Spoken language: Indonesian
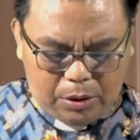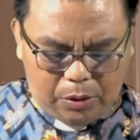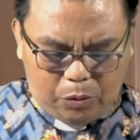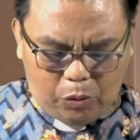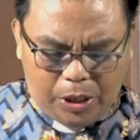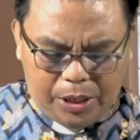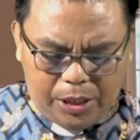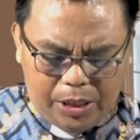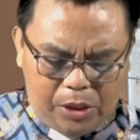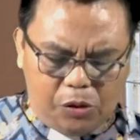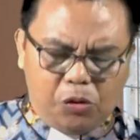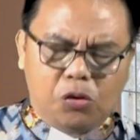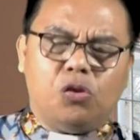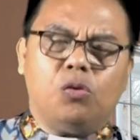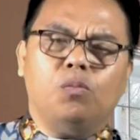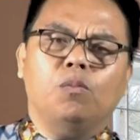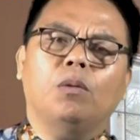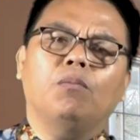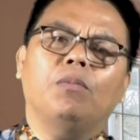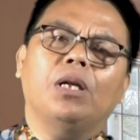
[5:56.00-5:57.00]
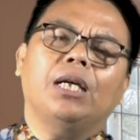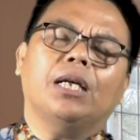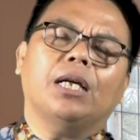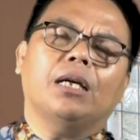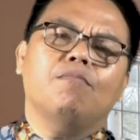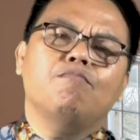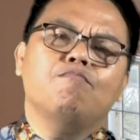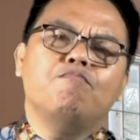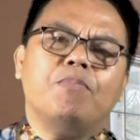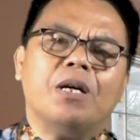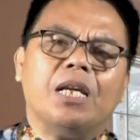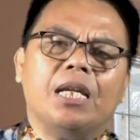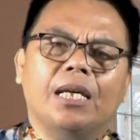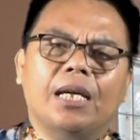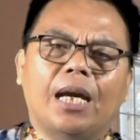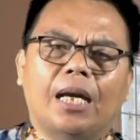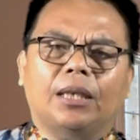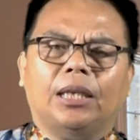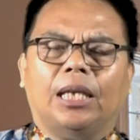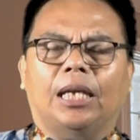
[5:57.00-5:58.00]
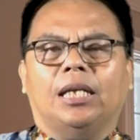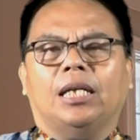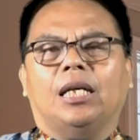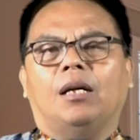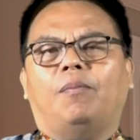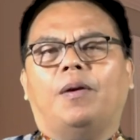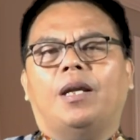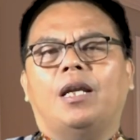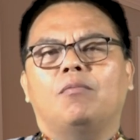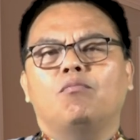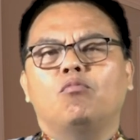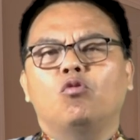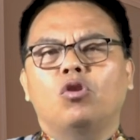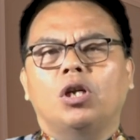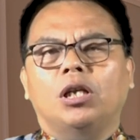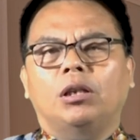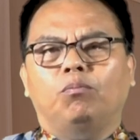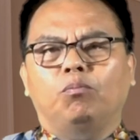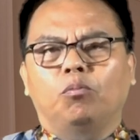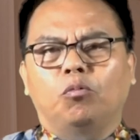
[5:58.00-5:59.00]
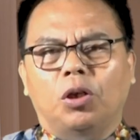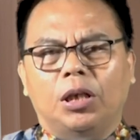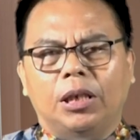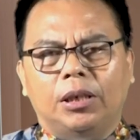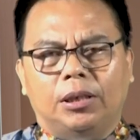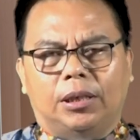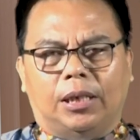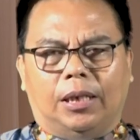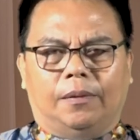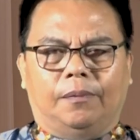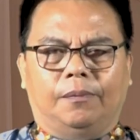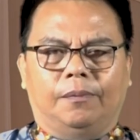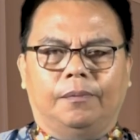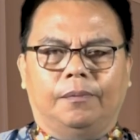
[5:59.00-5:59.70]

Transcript: Tuhan Yesus memberikan peringatan kepada murid-muridnya